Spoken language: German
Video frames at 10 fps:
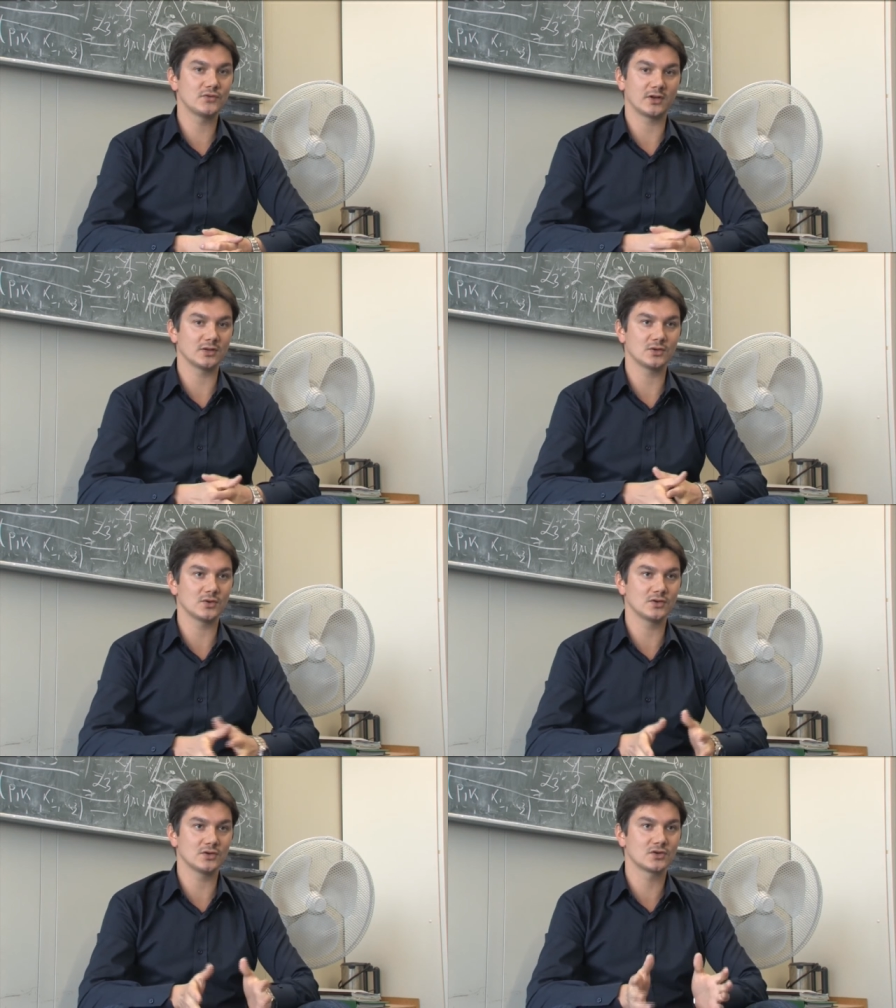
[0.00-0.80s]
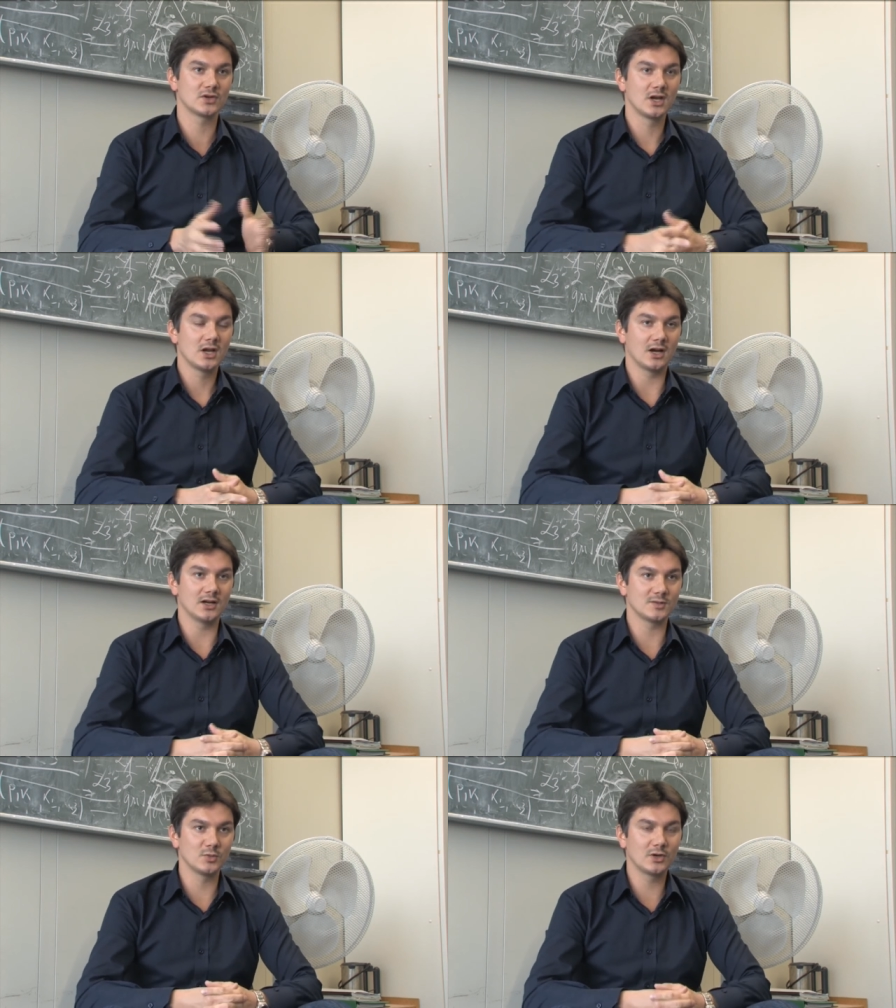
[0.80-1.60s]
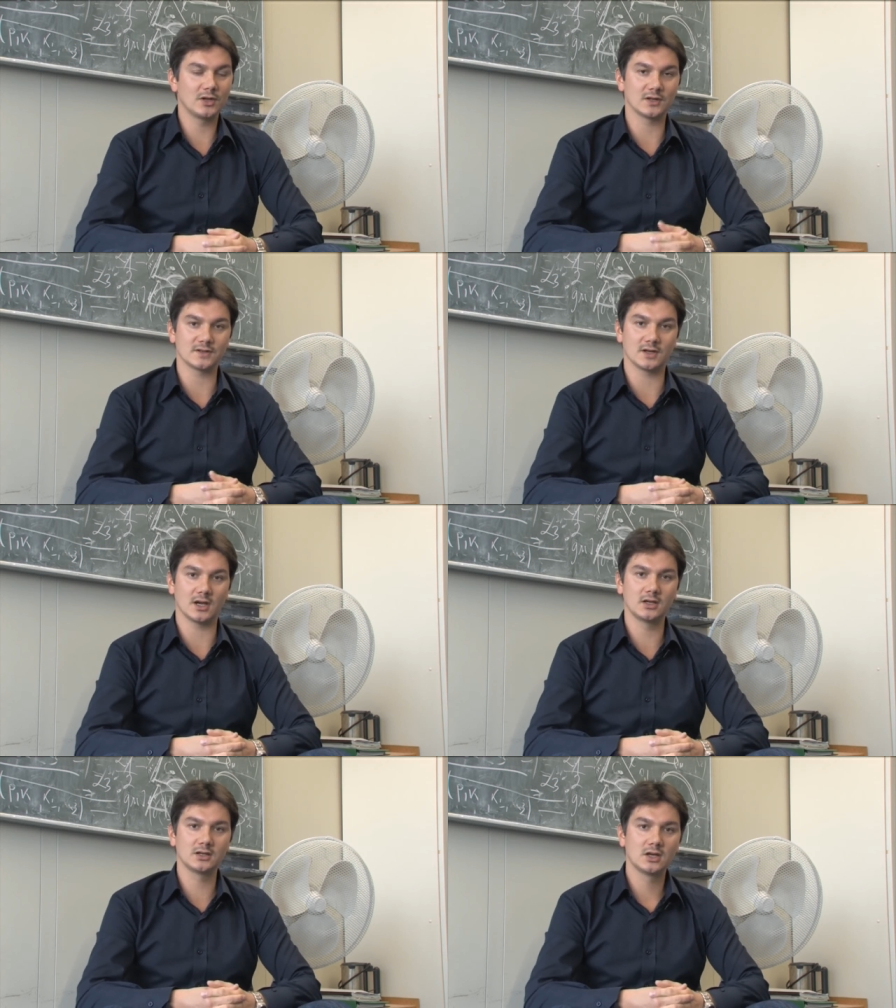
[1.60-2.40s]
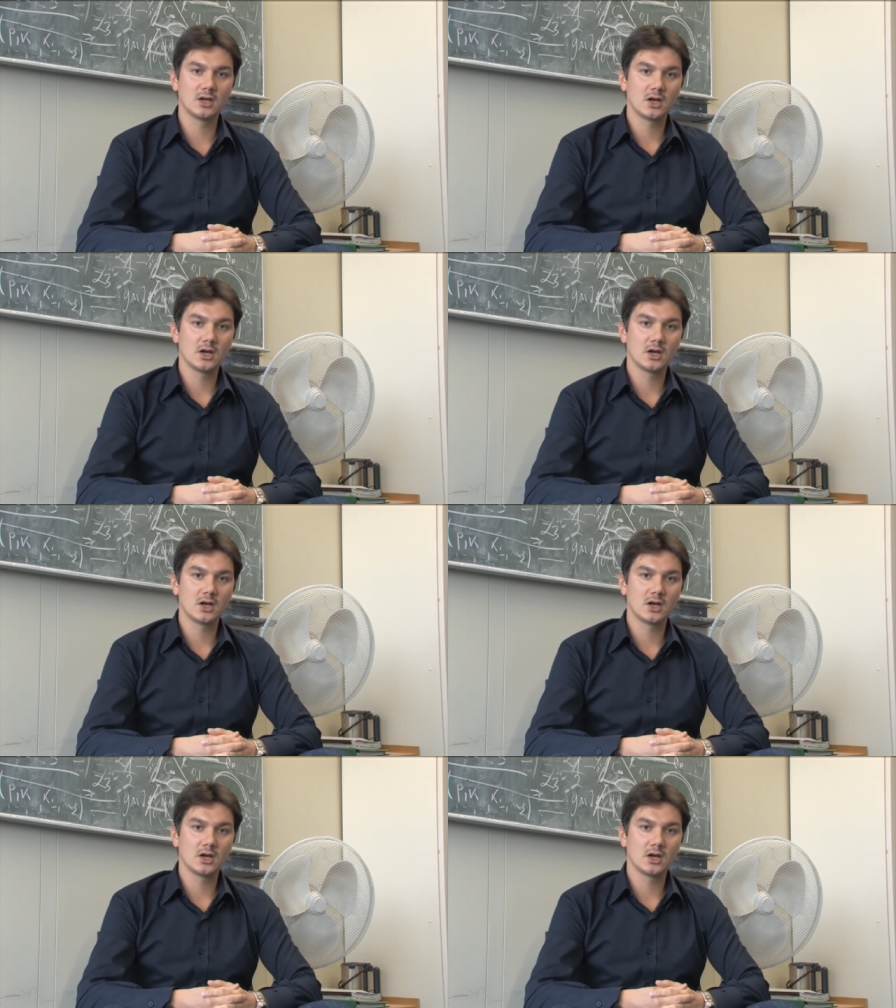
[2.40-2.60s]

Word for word: Französisch, alles Mögliche sein.